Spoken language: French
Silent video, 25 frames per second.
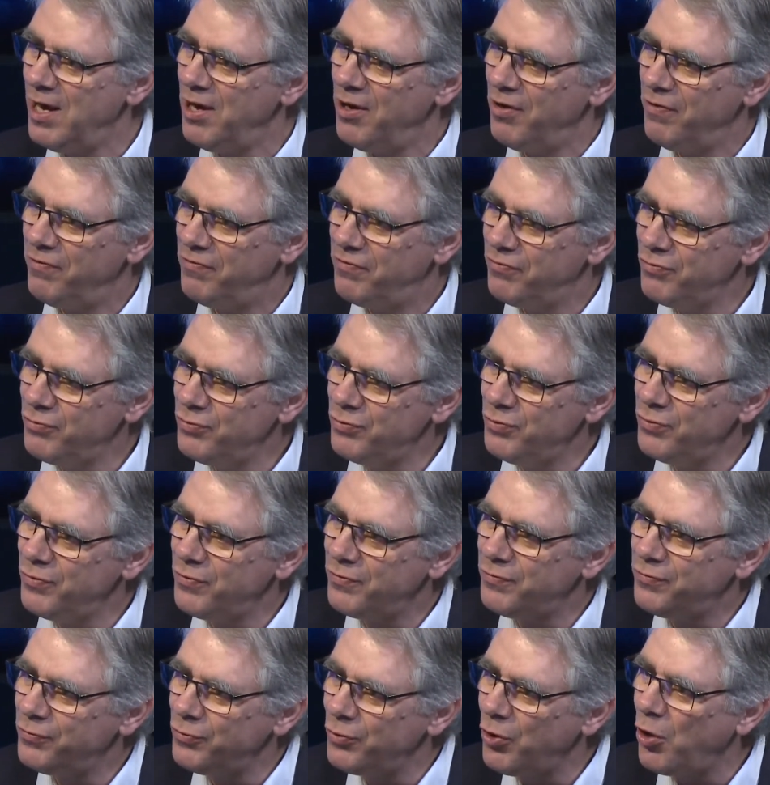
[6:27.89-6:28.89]
vous,
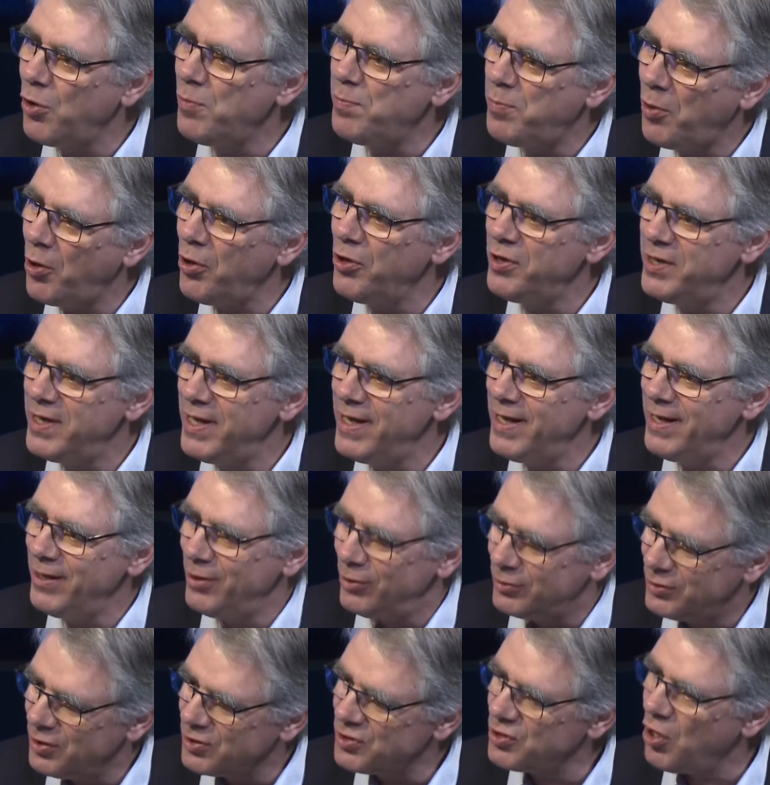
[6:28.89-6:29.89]
vous reprenez euh,
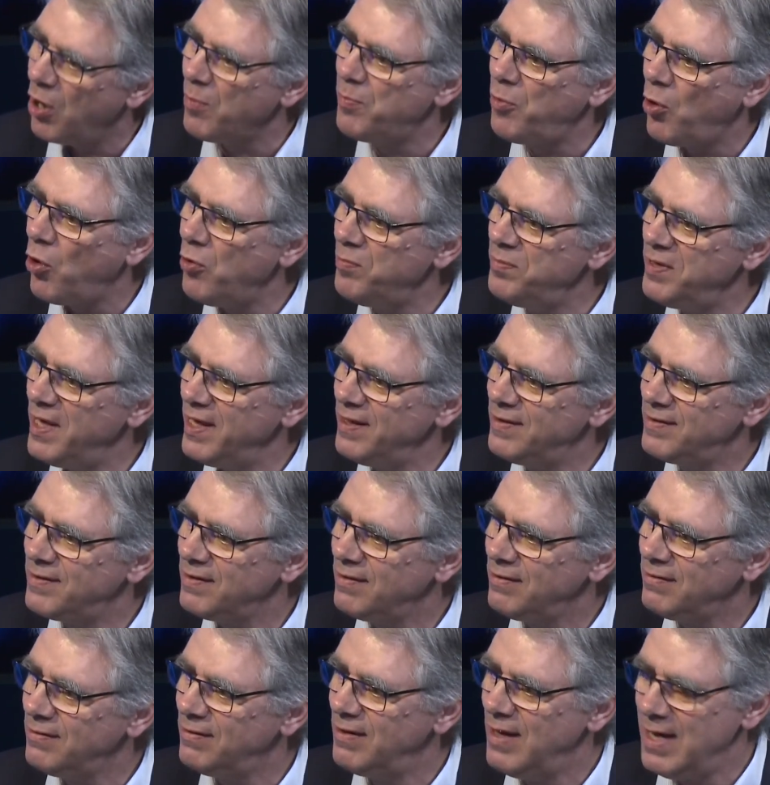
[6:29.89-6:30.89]
dans un premier
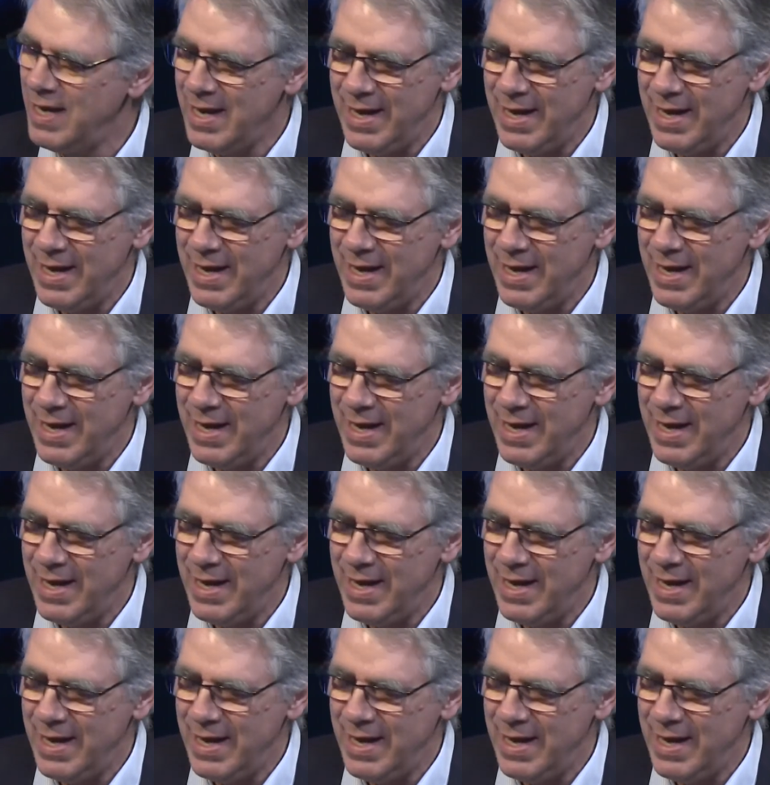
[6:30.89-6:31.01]
temps